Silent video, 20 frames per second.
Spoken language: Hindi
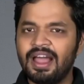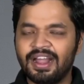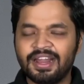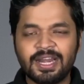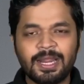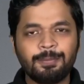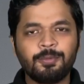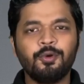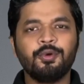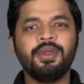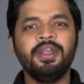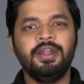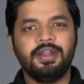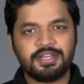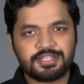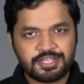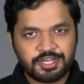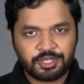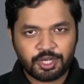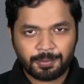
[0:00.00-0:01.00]
अगर आपको कोई
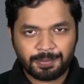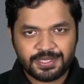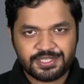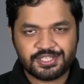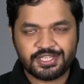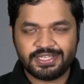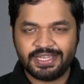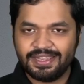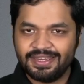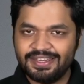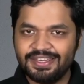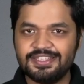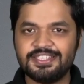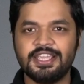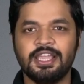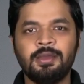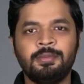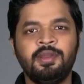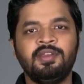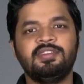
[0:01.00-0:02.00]
इंटरेस्टिंग टॉपिक चाहिए नीचे
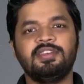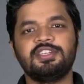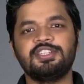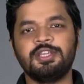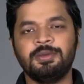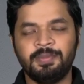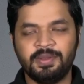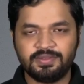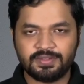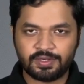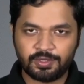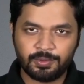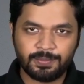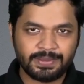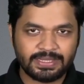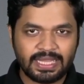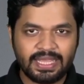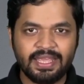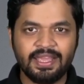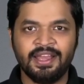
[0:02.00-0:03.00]
कमेंट सेक्शन पर जरूर
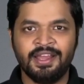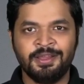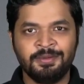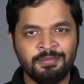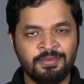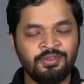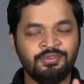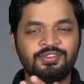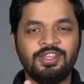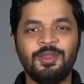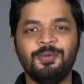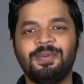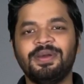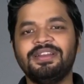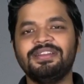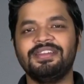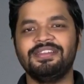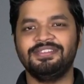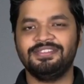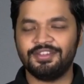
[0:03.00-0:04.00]
बताएगा मैं उसके ऊपर
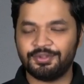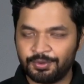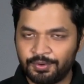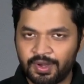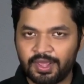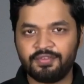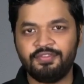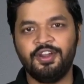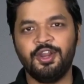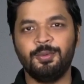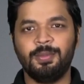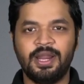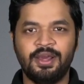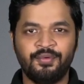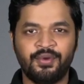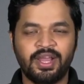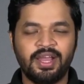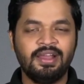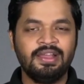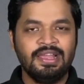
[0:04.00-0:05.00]
जरूर एक वीडियो
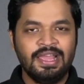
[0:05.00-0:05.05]
बनाऊंगा